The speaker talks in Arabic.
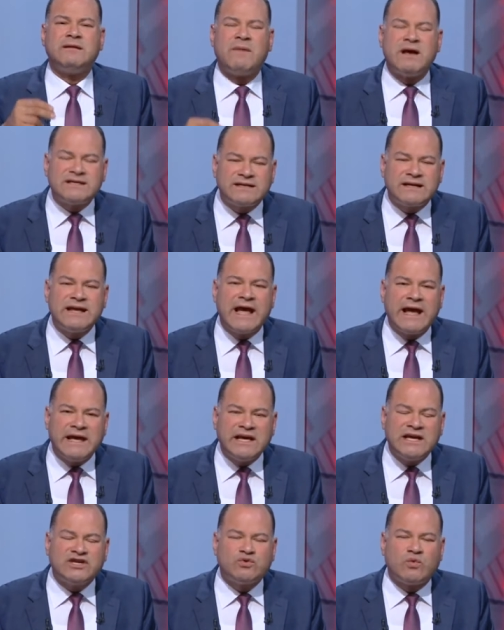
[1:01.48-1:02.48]
المصري
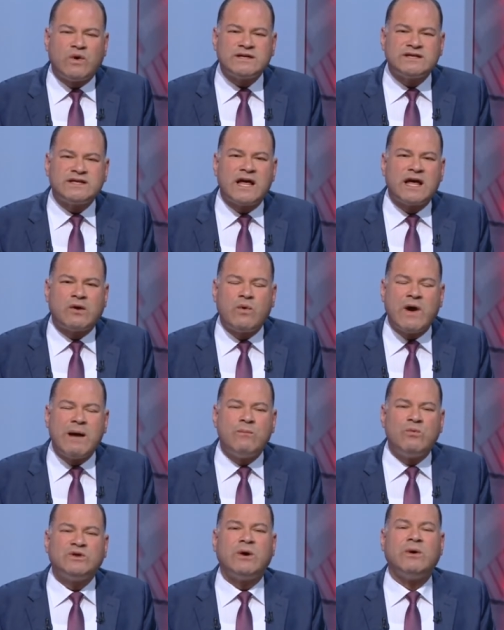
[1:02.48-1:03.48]
يعيش وسط
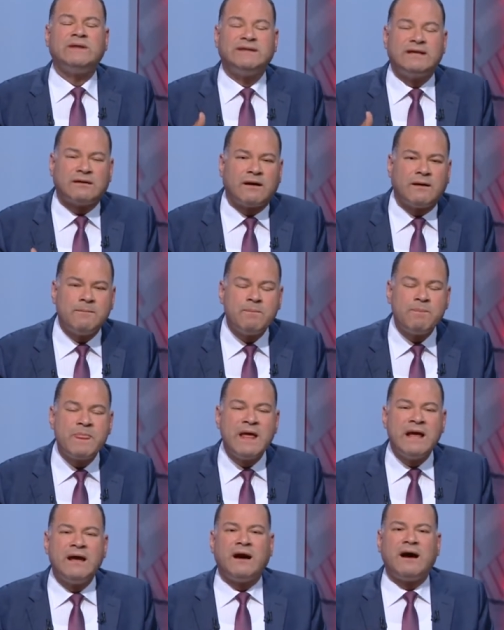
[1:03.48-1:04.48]
اجواء متوتره
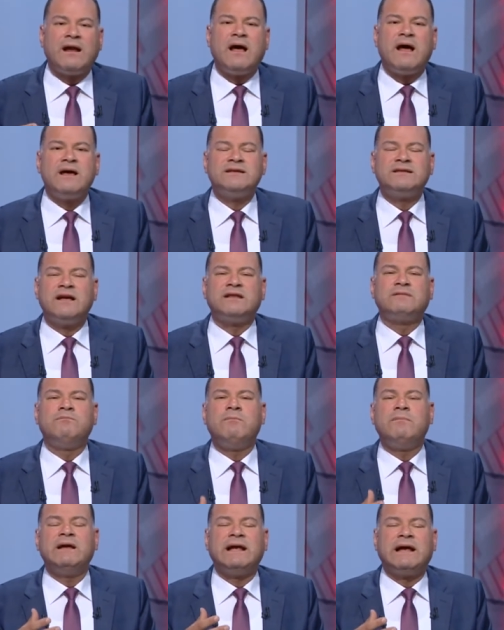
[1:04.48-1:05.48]
خلاص
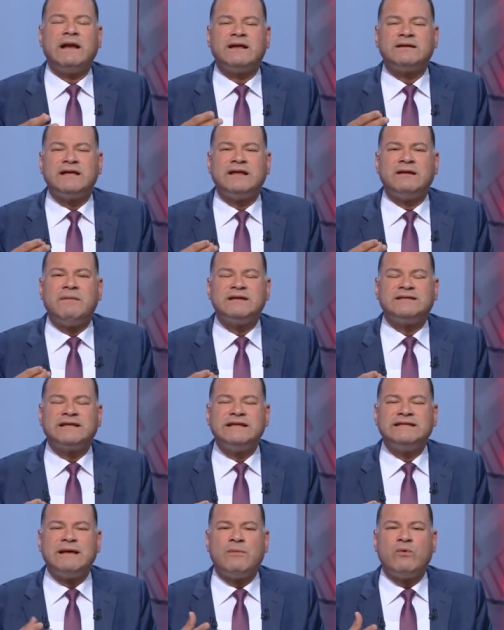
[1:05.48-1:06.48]
الاقتصاد
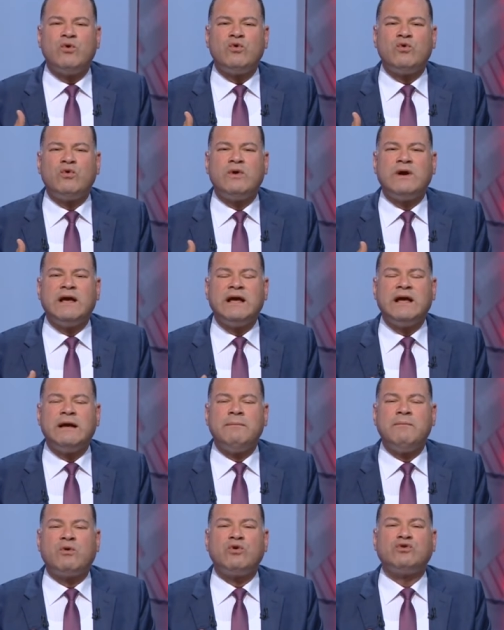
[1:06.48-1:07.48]
المصري زي ما بيقولوا
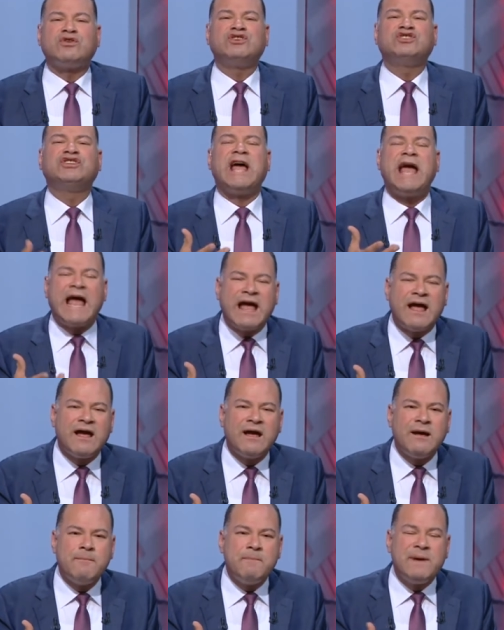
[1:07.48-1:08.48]
آه، من كتر الشقه
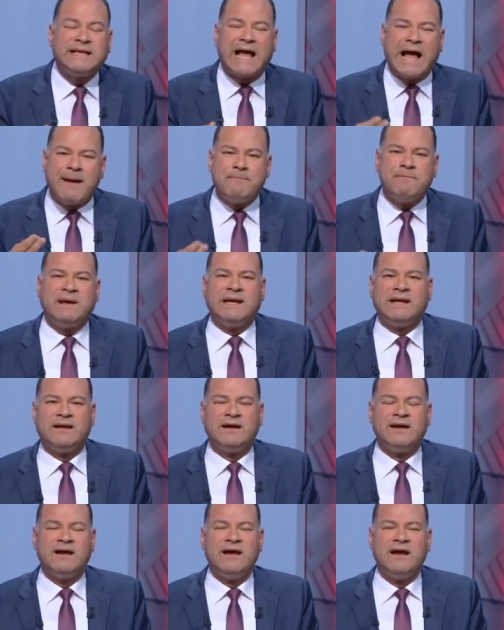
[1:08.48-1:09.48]
بيتحمل
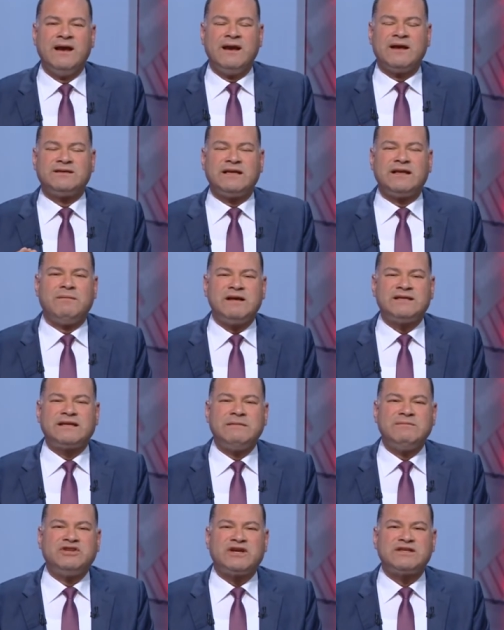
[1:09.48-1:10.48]
الاقتصاد
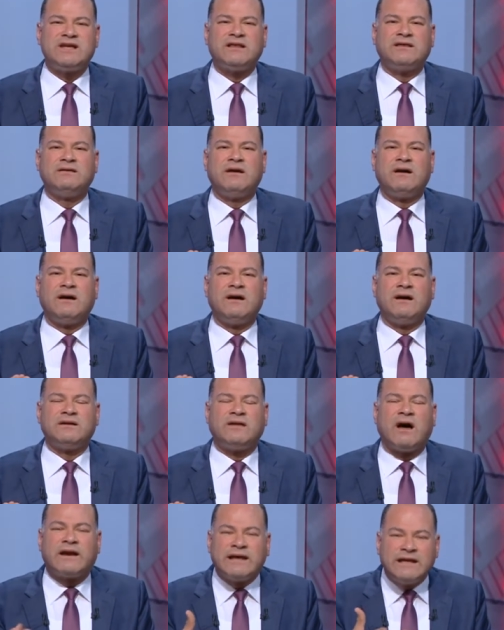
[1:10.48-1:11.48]
المصري مش اقتصاد آه،
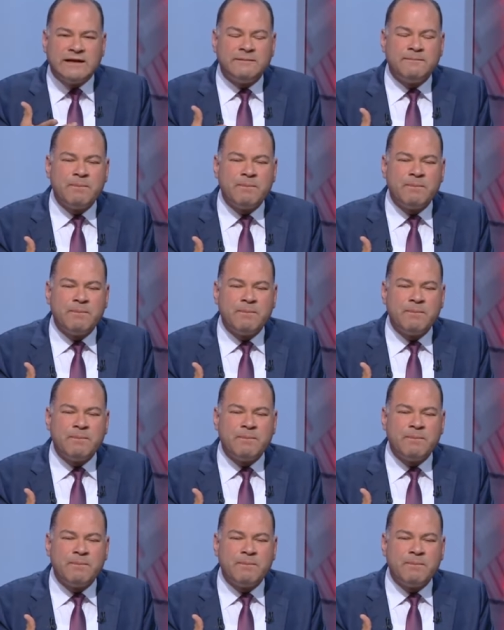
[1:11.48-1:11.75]
طري